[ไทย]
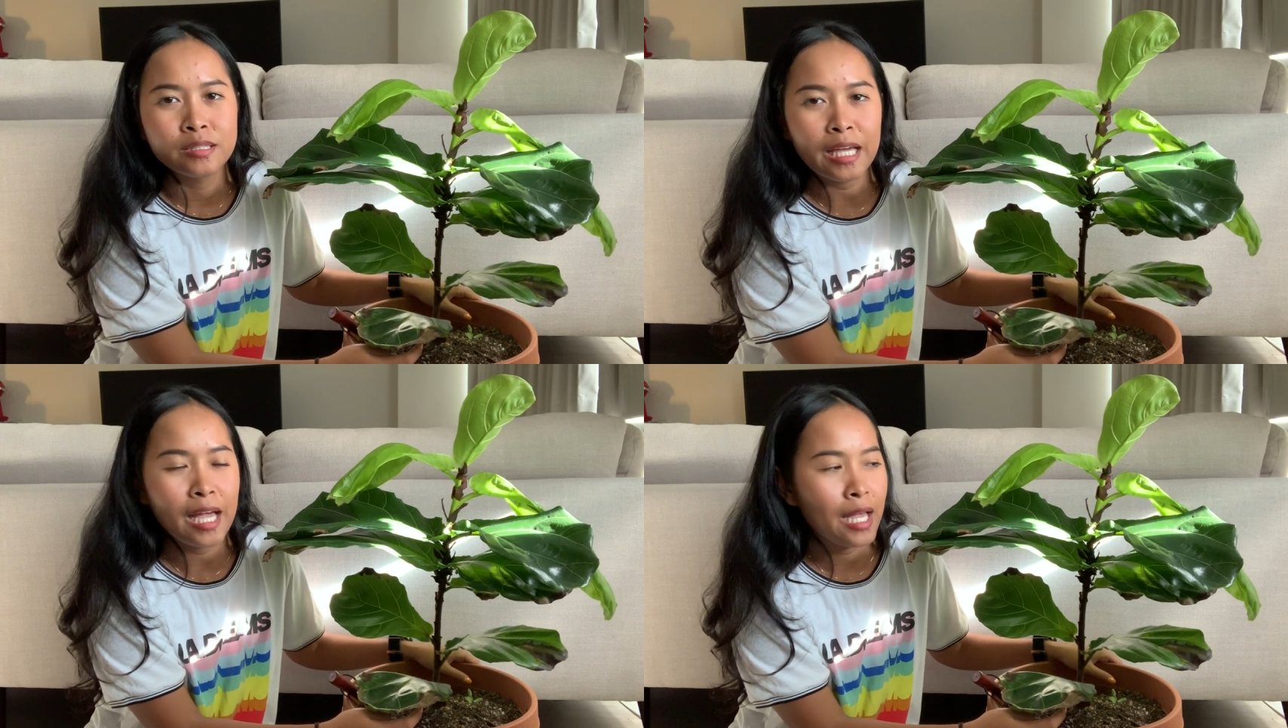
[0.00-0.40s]

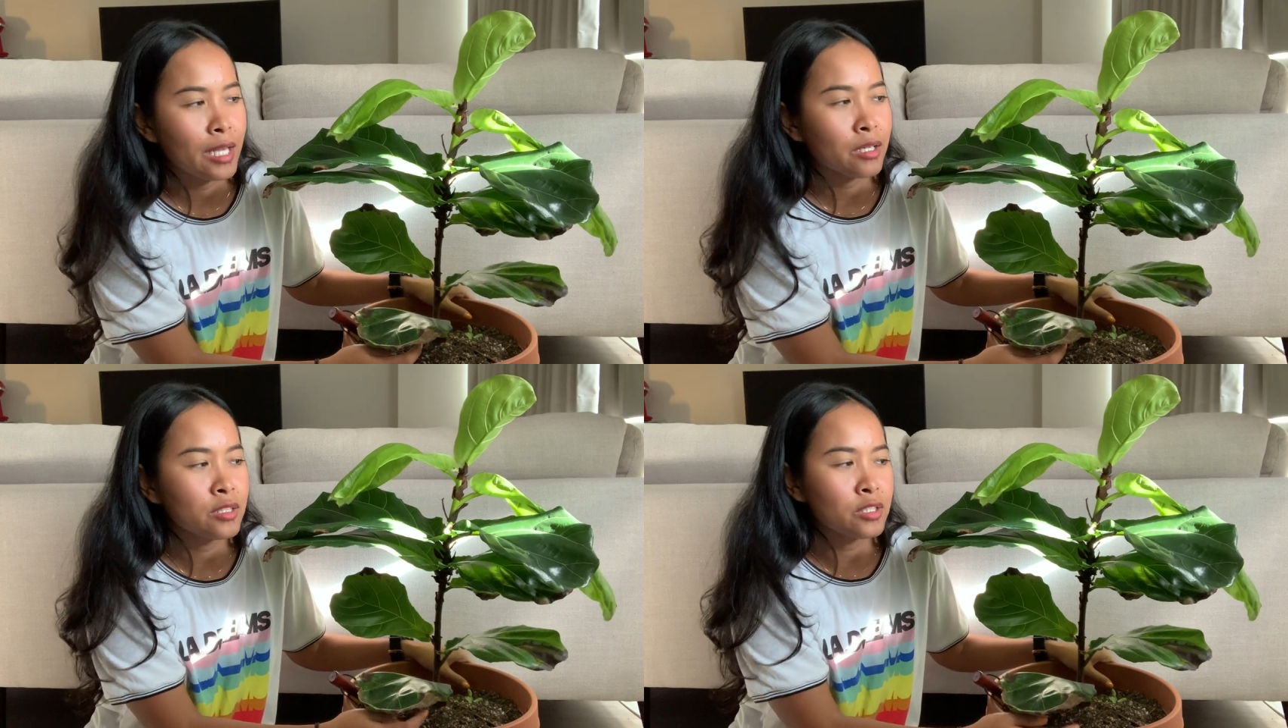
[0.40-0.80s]
แต่
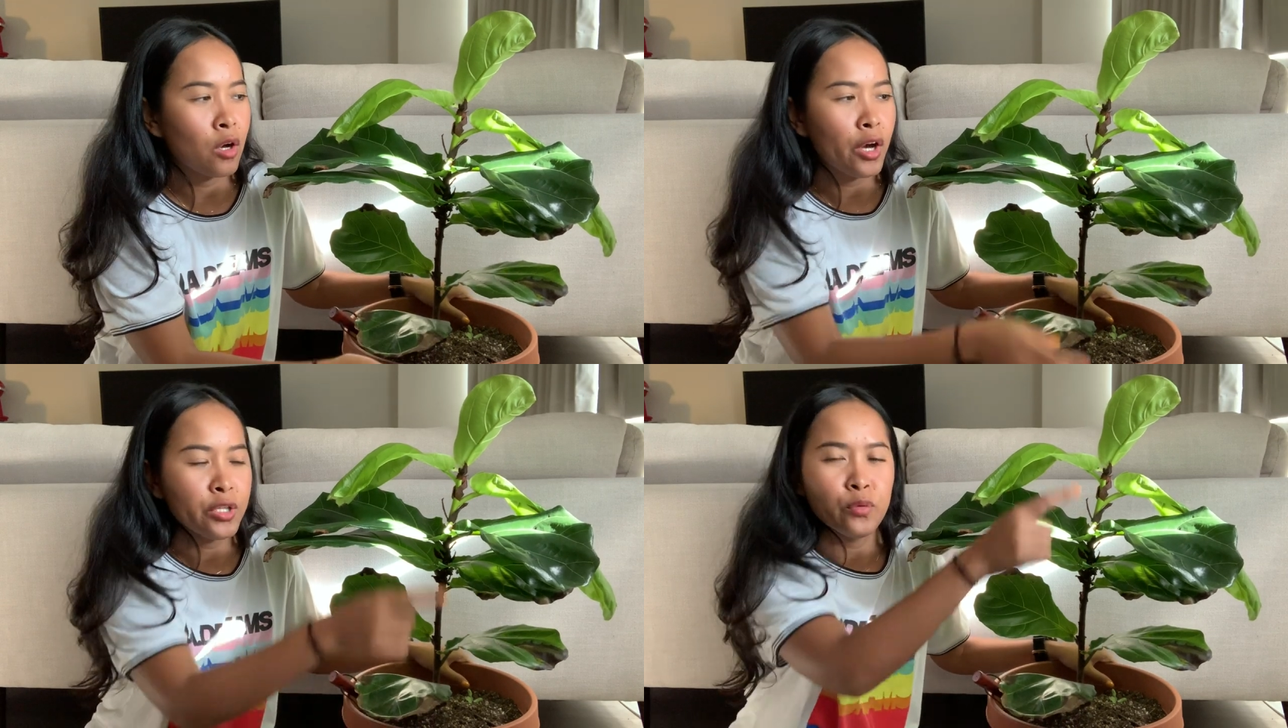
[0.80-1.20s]
ก็จะ
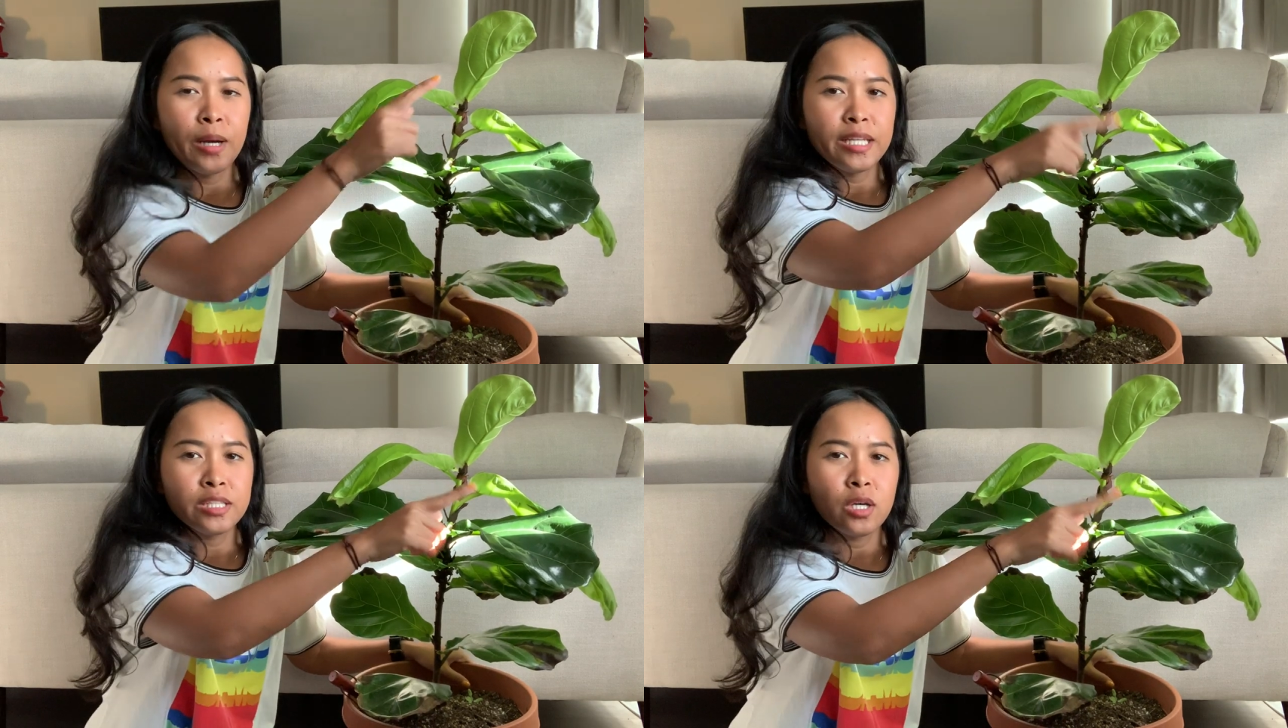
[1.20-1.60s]
คอยดูใบ
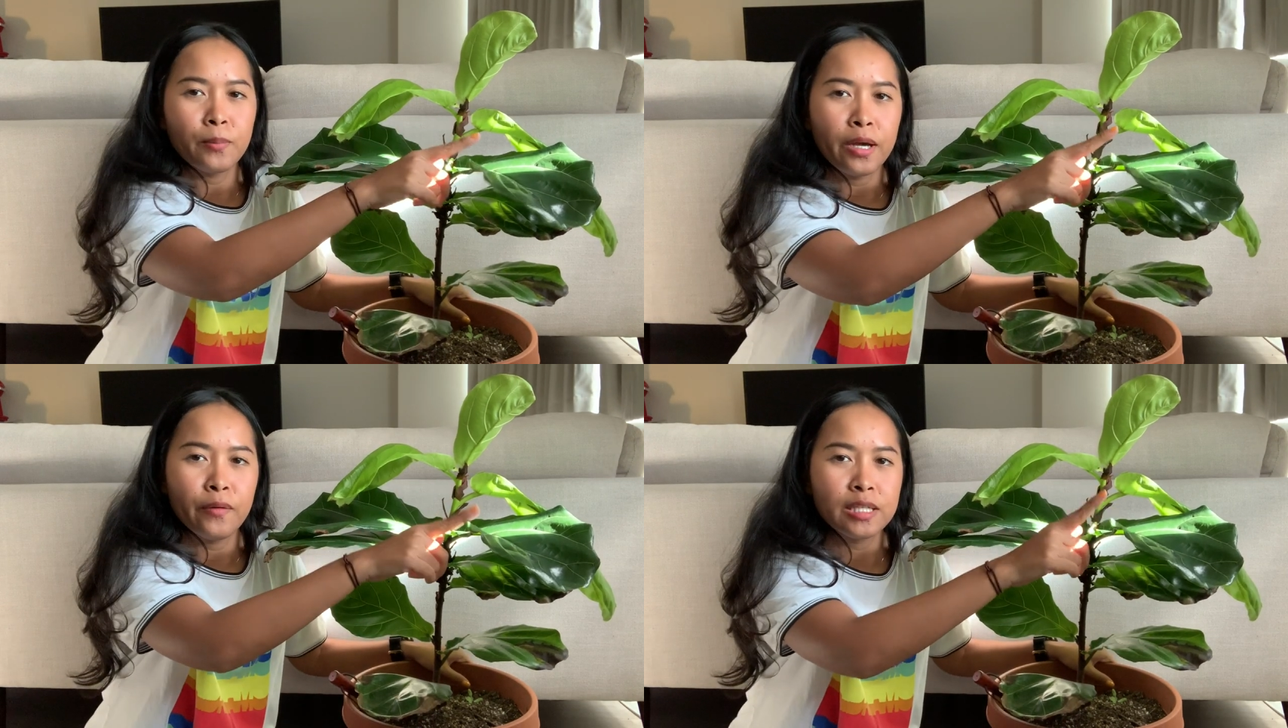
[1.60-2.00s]
นี้ต่อ
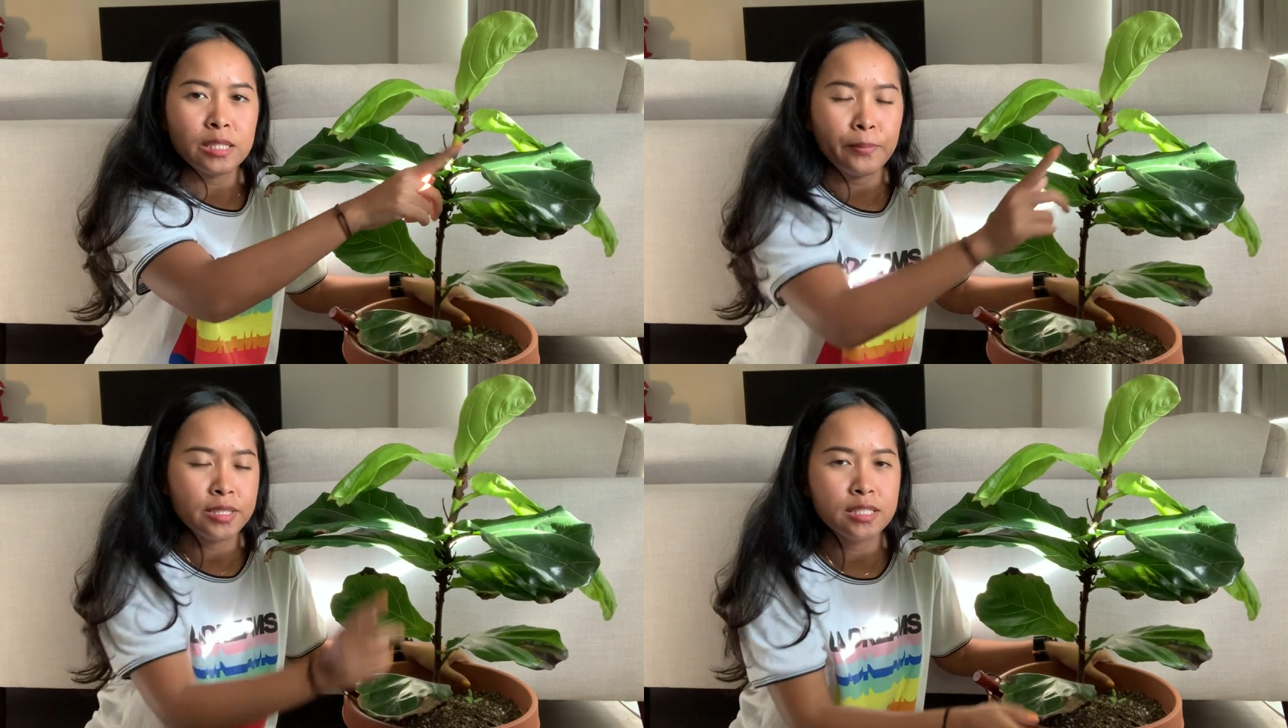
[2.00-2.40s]
ไปว่า
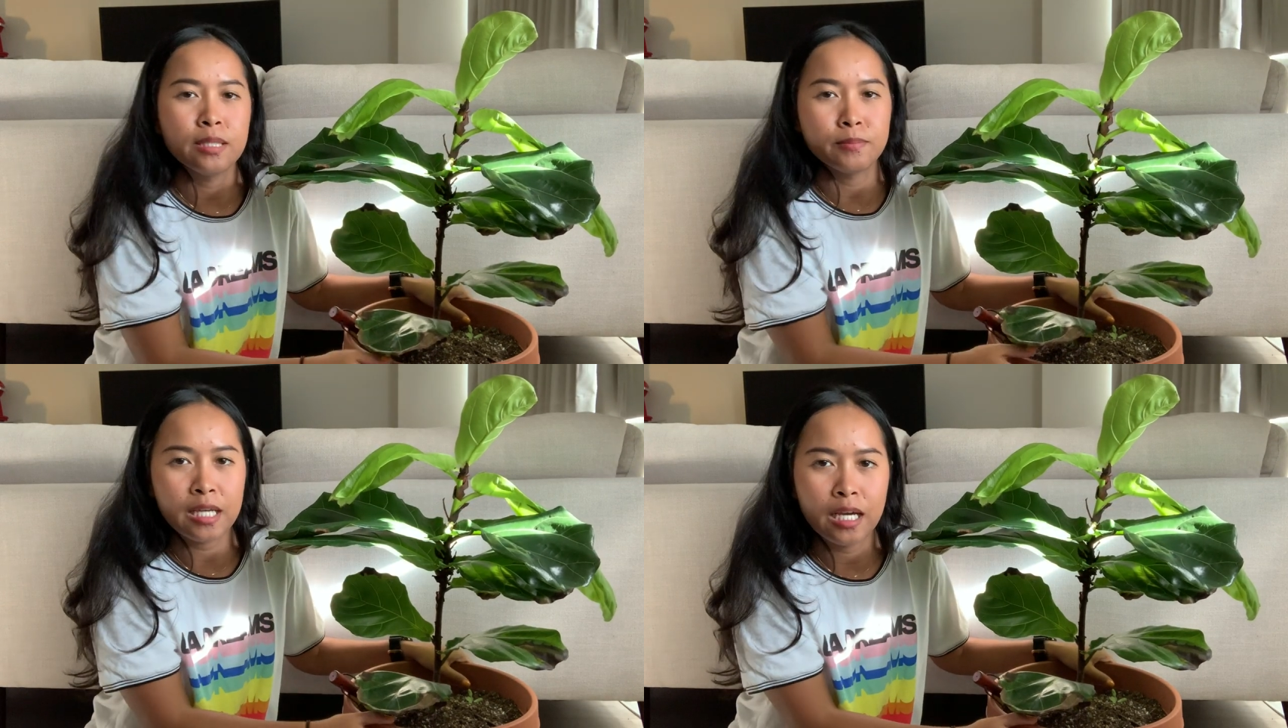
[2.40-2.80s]
จะเป็นสี
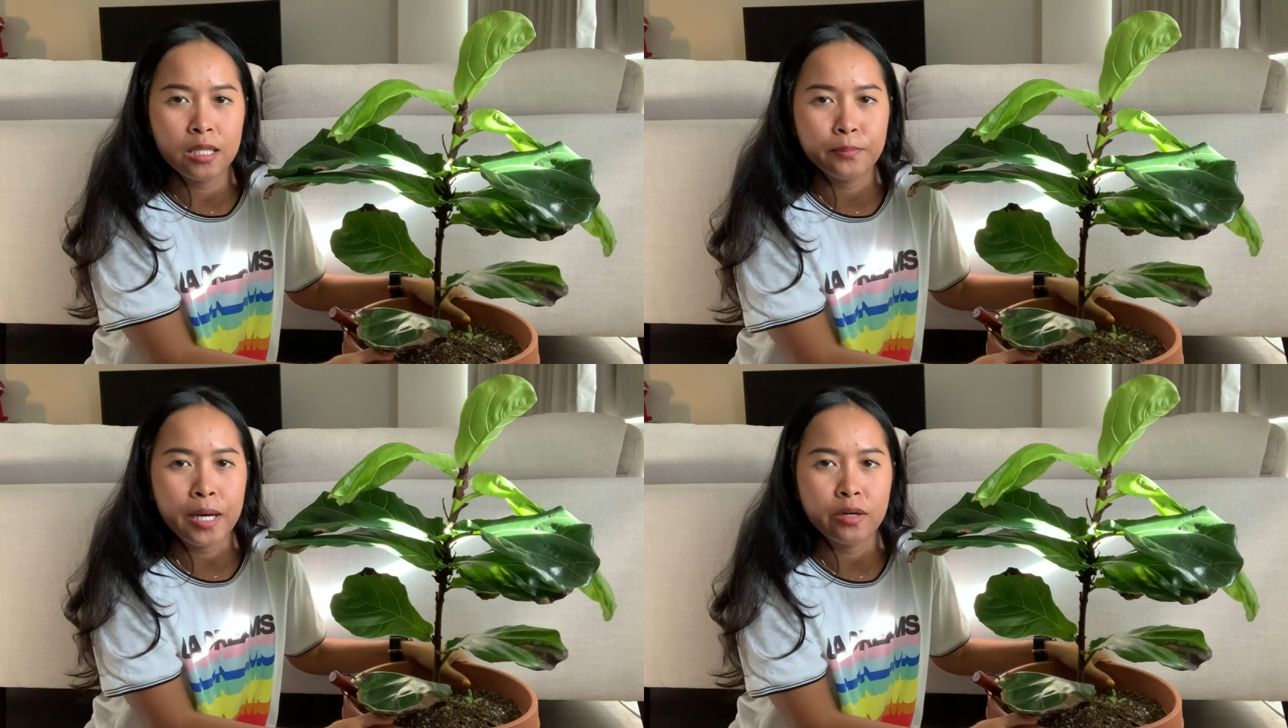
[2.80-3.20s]
น้ำตาลห
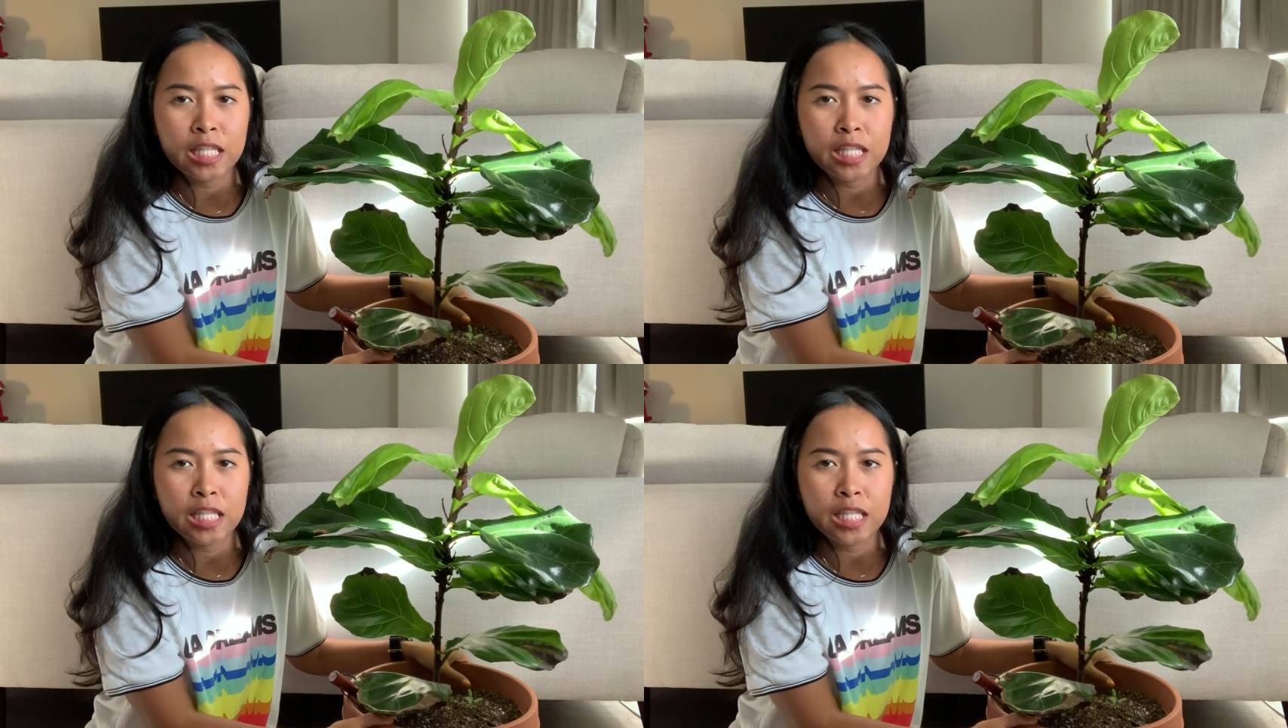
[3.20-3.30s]
รือเปล่า